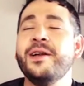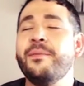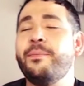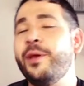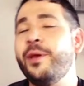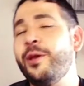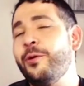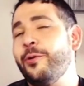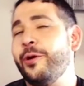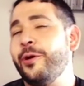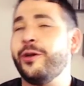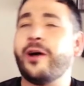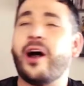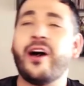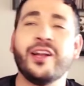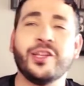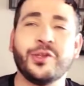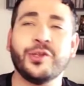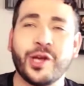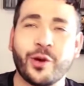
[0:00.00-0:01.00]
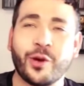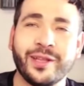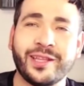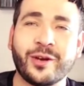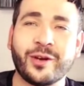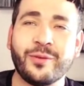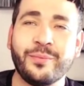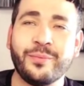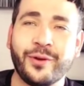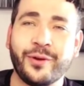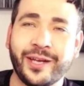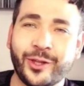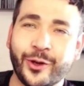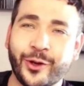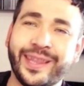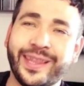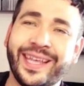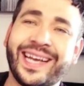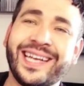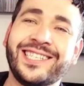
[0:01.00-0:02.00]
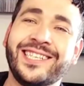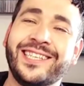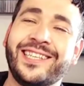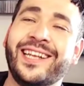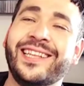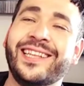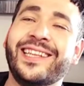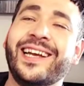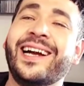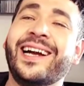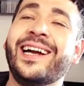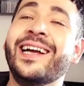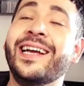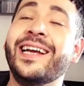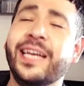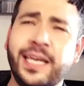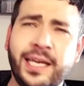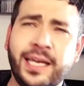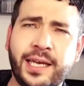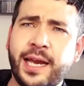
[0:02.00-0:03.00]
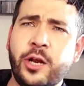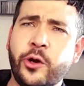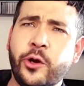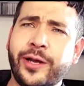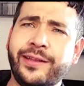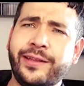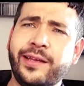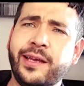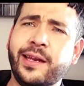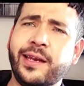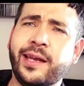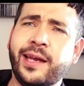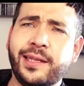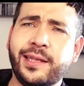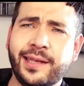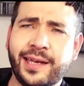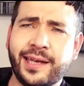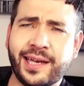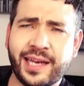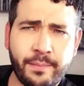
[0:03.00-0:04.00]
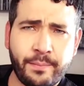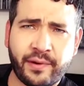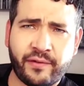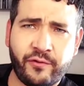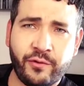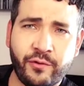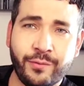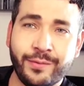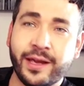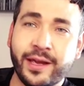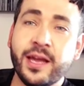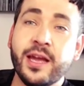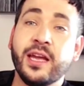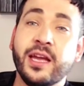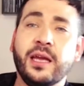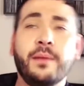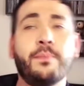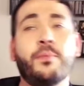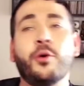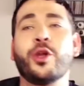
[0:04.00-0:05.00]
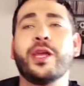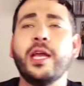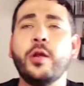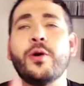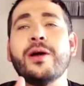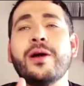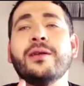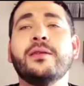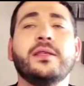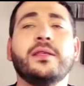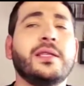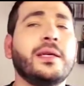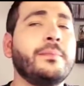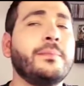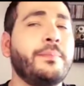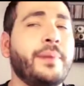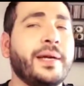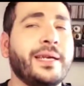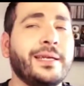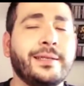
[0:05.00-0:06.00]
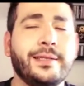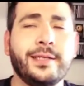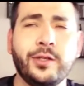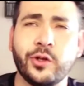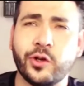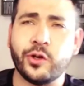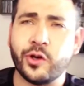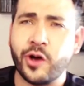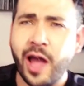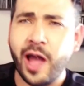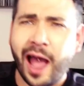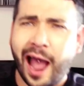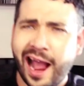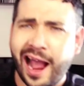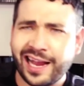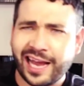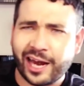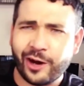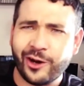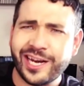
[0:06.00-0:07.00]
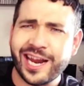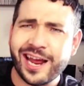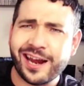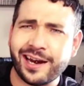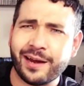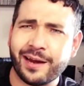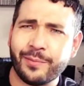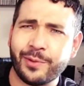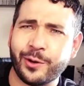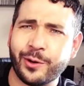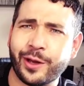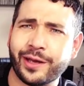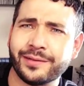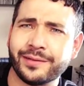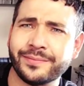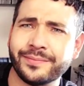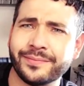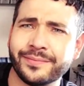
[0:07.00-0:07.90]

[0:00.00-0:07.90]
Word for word: Pero bueno, ahora te voy a comentar un poquito de qué se trata y qué es lo que tiene este gran perfume y por qué lo hace tan parecido al Carolina Herrera Privé.